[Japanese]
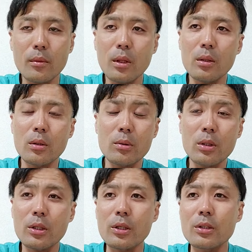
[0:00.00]
あ僕
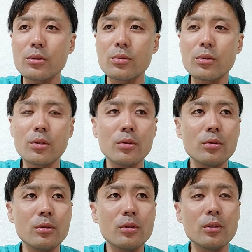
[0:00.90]
はただその
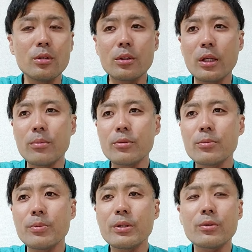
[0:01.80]

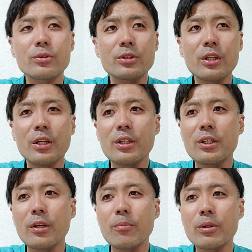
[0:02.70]
ダブルピックして1
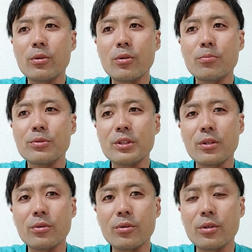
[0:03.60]
軒目ドロップした
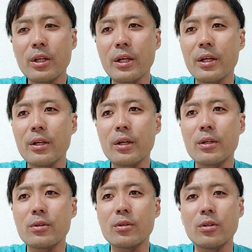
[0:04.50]
ところであ
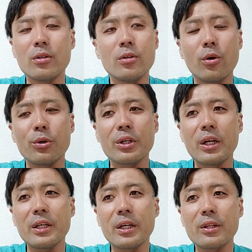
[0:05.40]
の置き
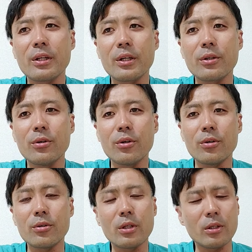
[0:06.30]
配やったけ
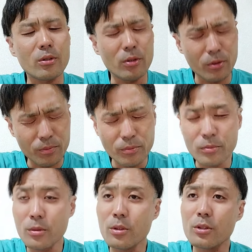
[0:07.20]
どあの
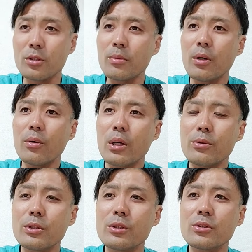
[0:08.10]
スマホが
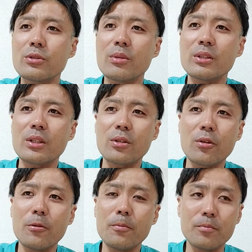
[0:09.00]
フリーズしました
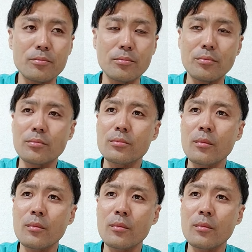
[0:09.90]
と、うん、